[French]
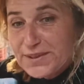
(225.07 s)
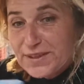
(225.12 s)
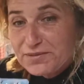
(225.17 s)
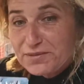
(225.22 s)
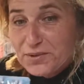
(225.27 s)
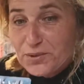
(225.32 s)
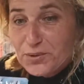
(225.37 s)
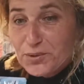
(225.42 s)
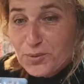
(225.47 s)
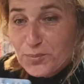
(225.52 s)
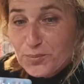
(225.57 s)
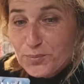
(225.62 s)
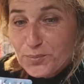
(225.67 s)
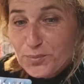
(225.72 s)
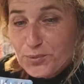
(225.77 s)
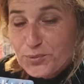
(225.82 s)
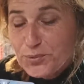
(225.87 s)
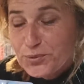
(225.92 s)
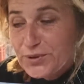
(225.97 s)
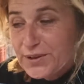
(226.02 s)
ça fait encore
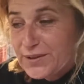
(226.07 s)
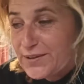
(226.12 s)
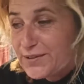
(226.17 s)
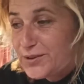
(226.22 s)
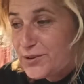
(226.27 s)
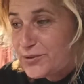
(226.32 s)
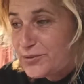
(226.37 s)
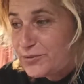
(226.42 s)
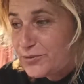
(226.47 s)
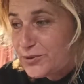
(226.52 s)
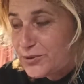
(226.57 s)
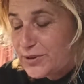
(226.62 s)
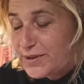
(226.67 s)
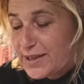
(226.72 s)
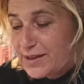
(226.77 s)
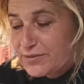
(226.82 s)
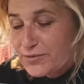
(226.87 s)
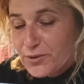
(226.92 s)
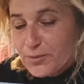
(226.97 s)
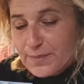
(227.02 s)
beaucoup
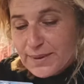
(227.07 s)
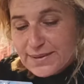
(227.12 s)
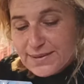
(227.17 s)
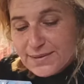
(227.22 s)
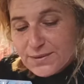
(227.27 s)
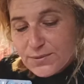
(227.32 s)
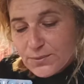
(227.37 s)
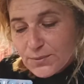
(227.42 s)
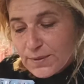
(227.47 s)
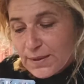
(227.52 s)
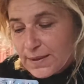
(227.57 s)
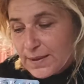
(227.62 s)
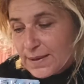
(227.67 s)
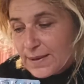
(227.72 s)
d'informations,